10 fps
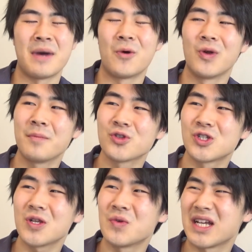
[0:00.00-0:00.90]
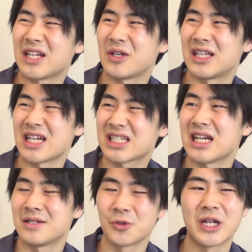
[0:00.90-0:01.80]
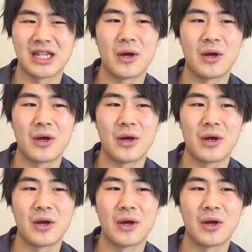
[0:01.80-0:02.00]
まあ、俺も授業受けたとき確かにそうだった